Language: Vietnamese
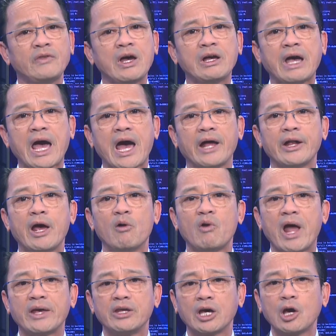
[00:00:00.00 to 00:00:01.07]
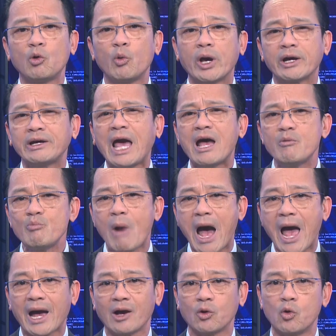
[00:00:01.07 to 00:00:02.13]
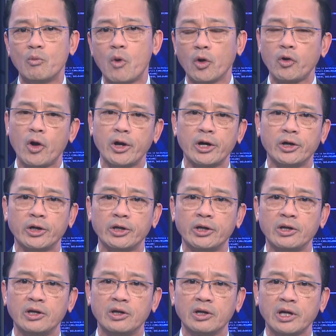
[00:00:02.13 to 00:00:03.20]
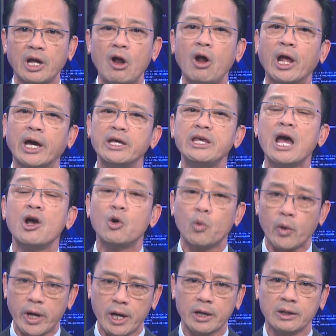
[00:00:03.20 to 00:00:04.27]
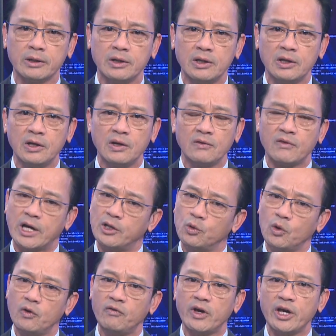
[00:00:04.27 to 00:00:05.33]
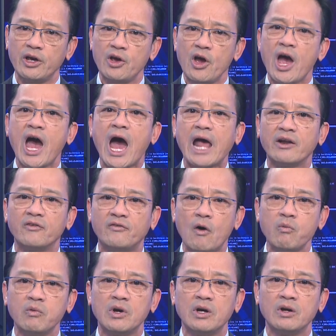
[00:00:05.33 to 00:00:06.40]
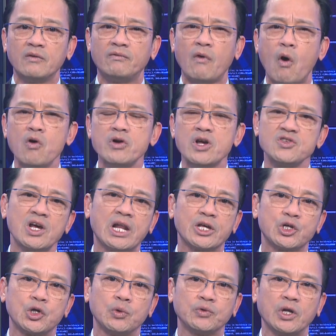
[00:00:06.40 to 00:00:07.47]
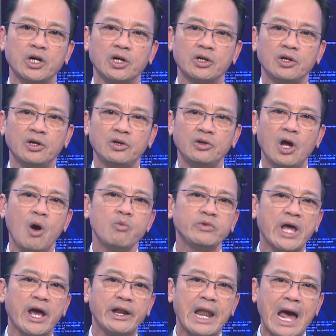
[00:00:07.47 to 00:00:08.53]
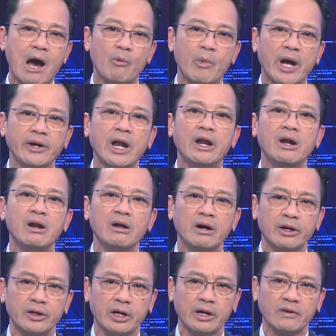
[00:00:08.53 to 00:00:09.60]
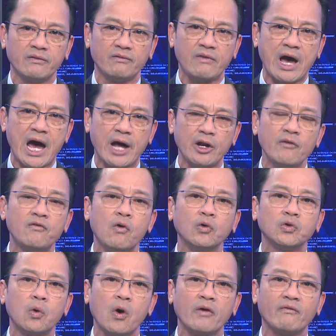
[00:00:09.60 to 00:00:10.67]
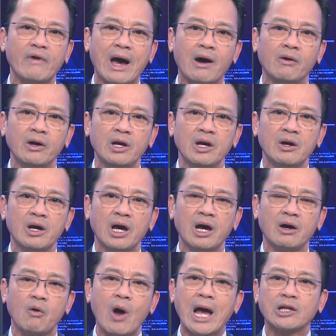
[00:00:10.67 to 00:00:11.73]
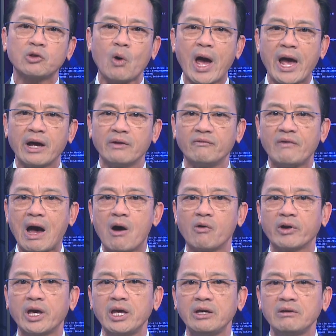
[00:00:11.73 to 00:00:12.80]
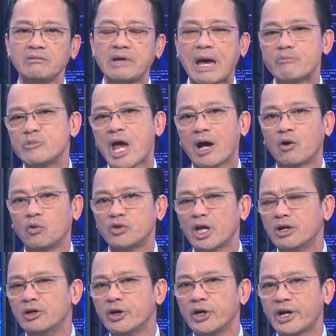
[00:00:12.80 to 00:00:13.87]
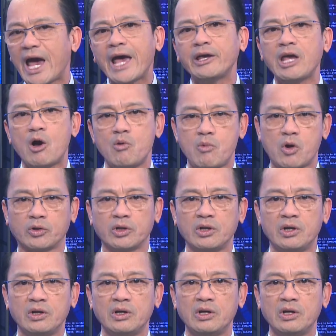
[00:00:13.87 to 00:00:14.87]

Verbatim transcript: tất cả đều là những cái quyền căn bản của mỗi con người cái đó là cái nhân quyền và thưa quý vị hạnh phúc vốn nó rất là trừu tượng nó không thể nào mà định lượng được và nó phụ thuộc vào à, hoàn toàn vào cái cảm nhận của từng người khác nhau một